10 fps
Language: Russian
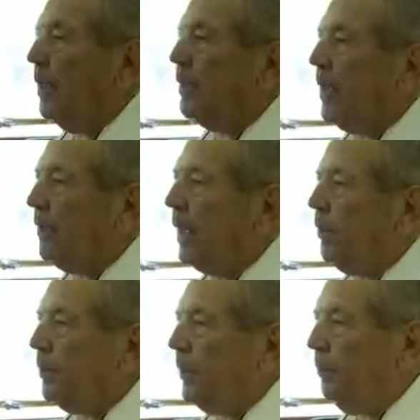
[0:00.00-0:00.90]
вспомнить
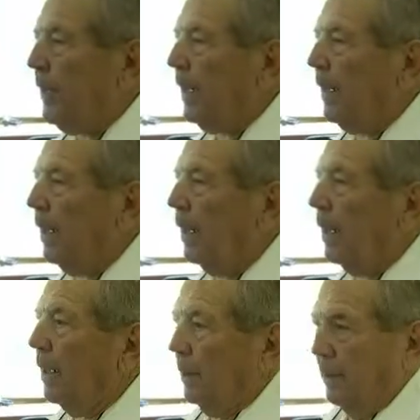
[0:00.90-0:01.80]
и рассказать
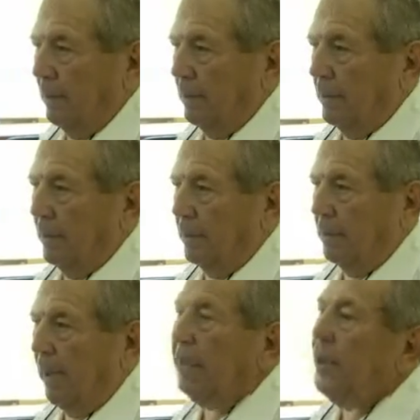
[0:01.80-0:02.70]
друзьям.
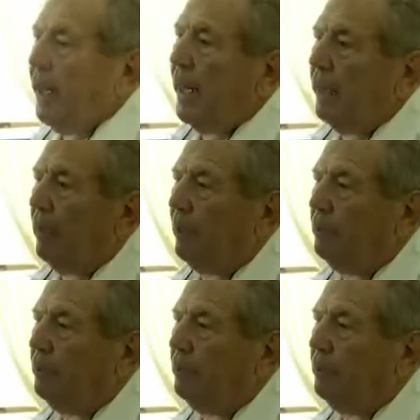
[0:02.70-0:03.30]
Многие из них